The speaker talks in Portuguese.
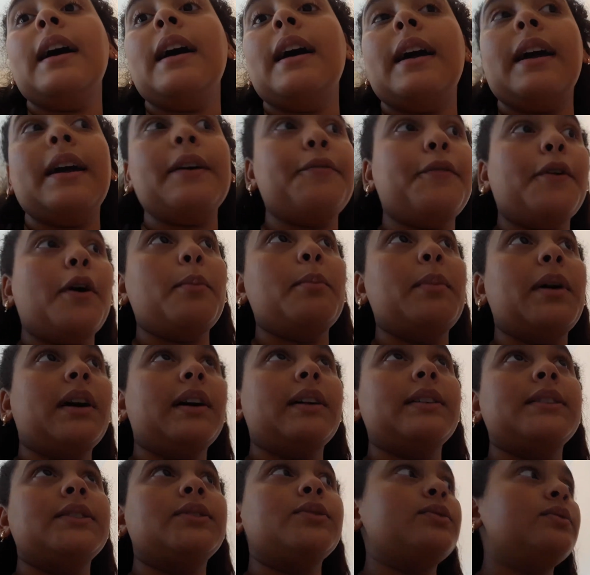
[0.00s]

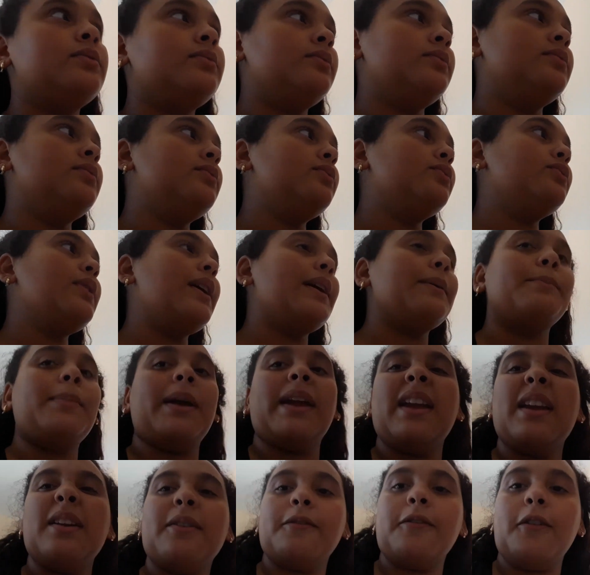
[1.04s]
reformando, não é
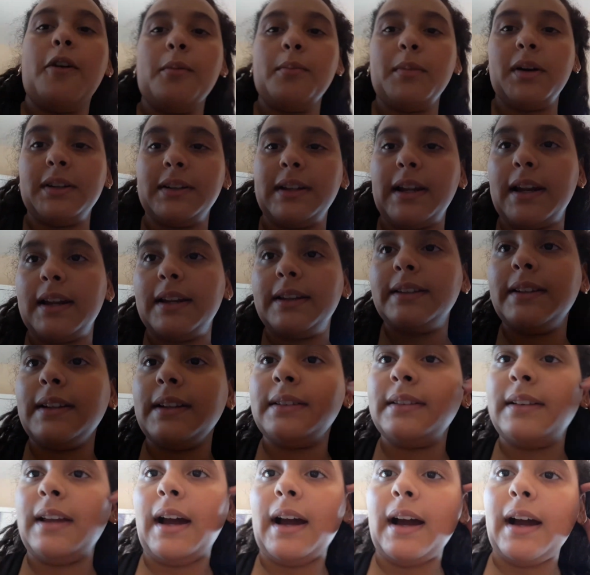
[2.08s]
bem reformando, ela ainda
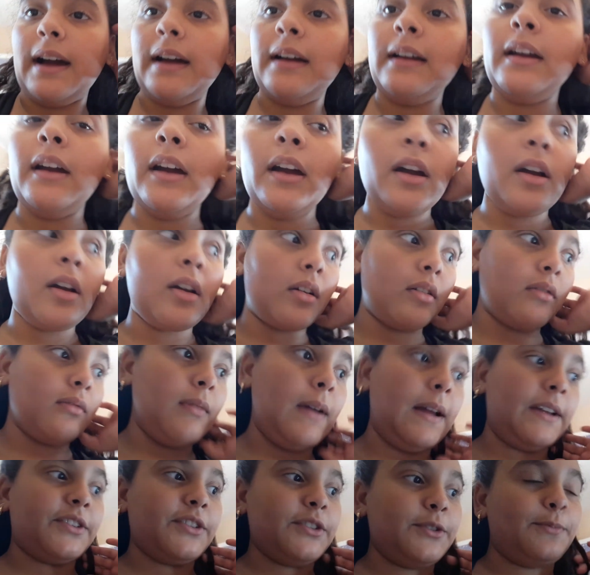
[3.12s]
tá...
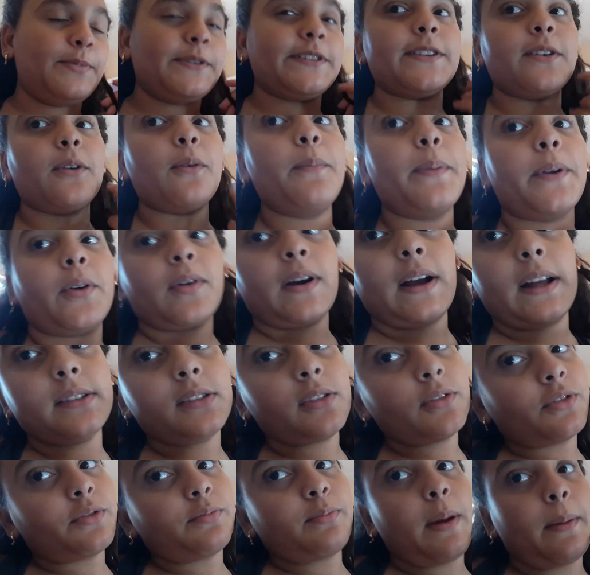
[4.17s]
A gente precisa comprar um
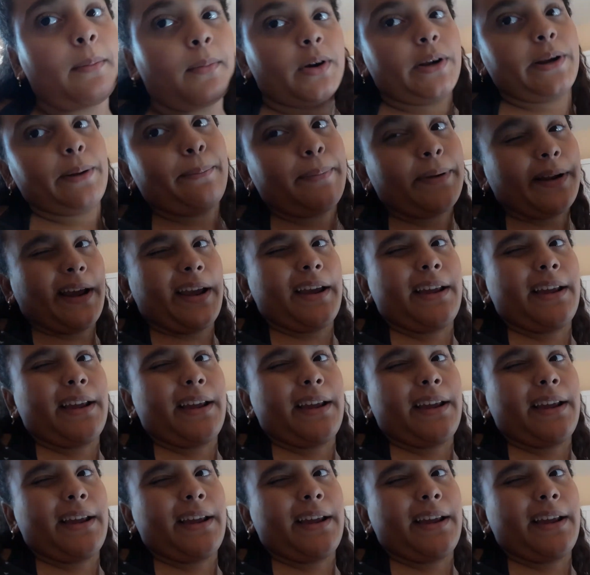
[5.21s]
cartão de memória pra